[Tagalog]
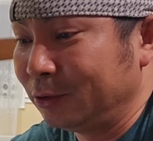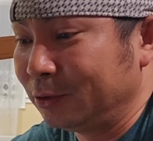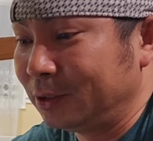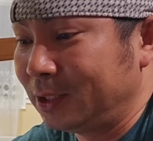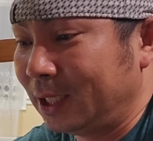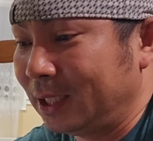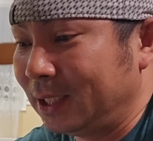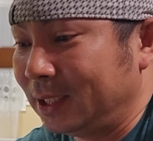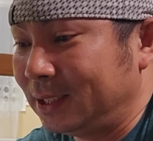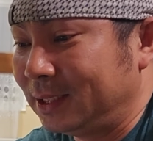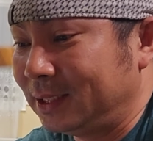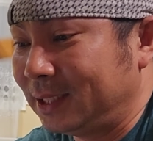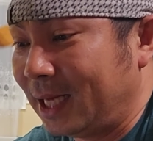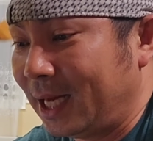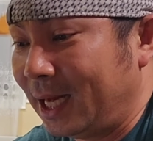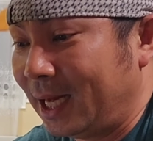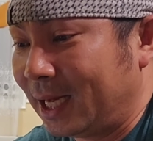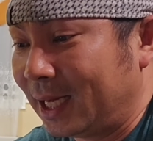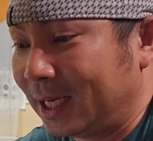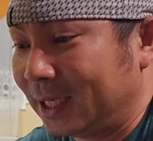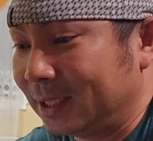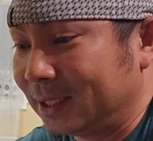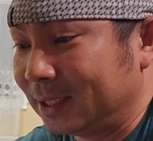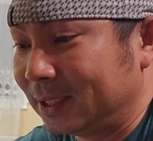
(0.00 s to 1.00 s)
sa
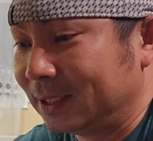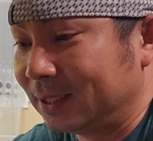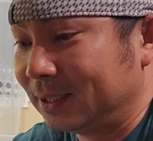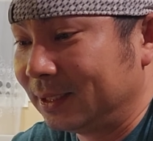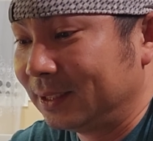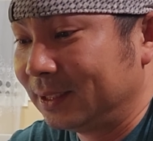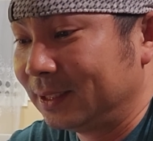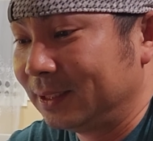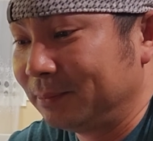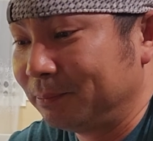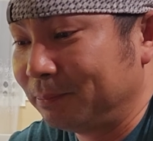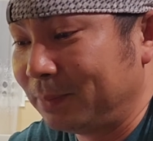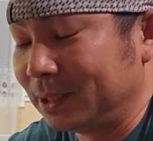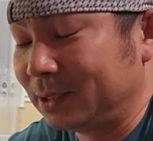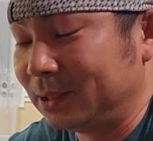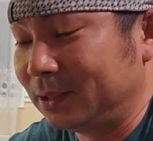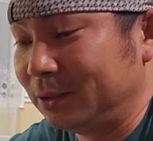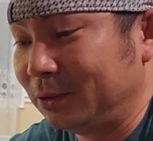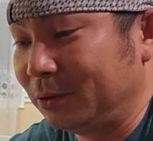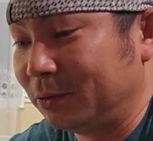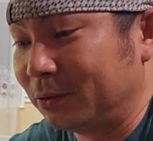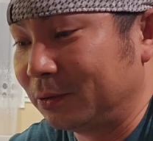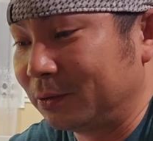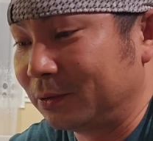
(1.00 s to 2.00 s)
listahan,
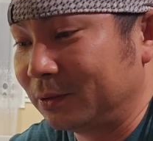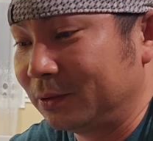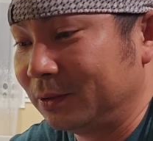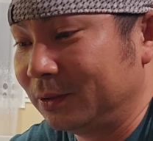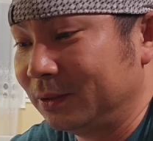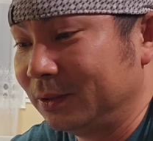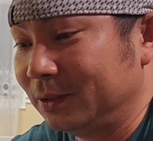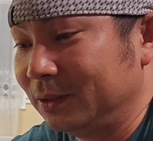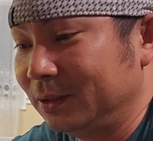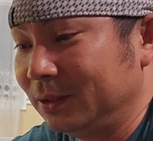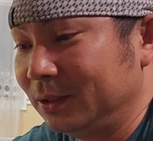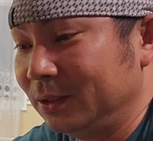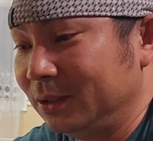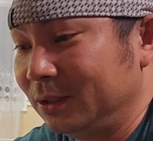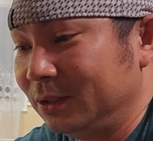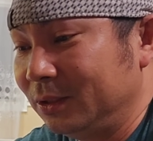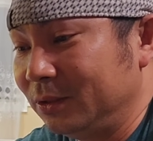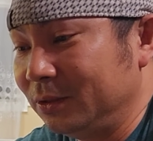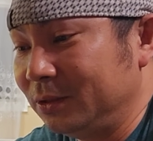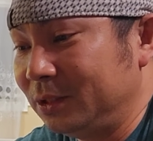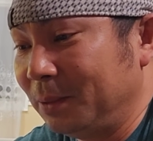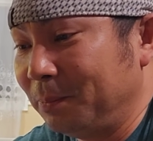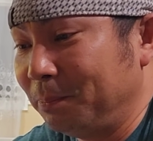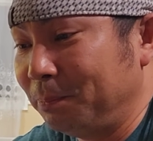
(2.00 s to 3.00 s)
pastor,
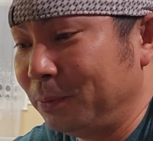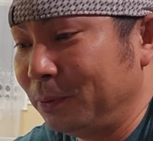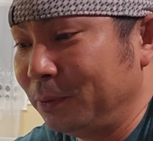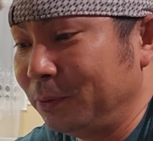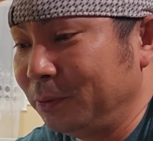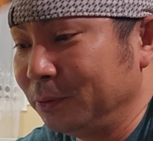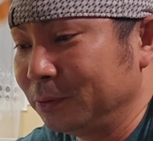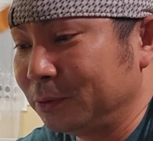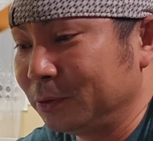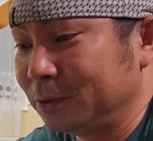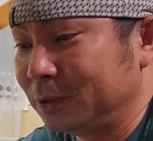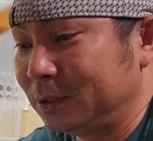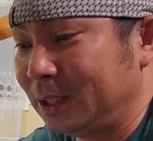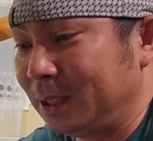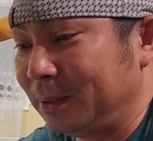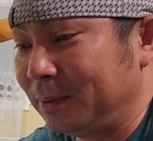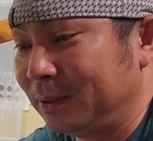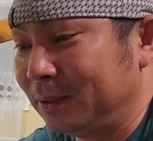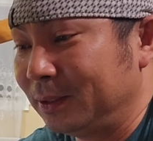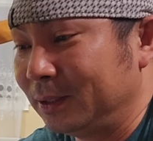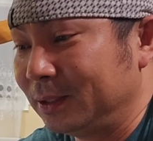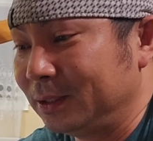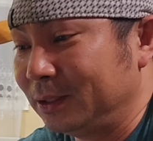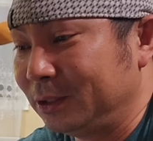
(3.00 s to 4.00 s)
yung sampung utos
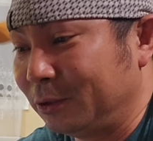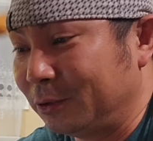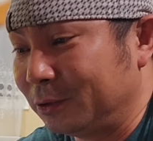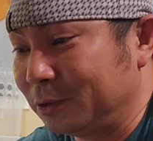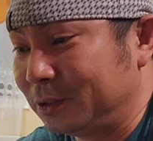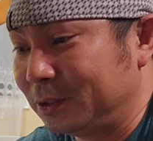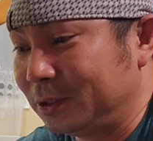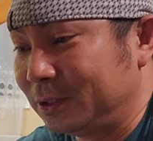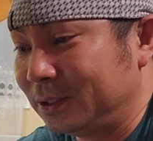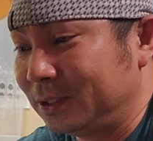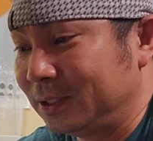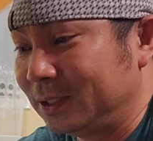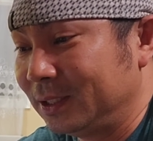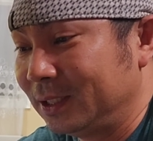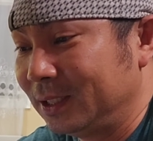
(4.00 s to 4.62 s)
ng Diyos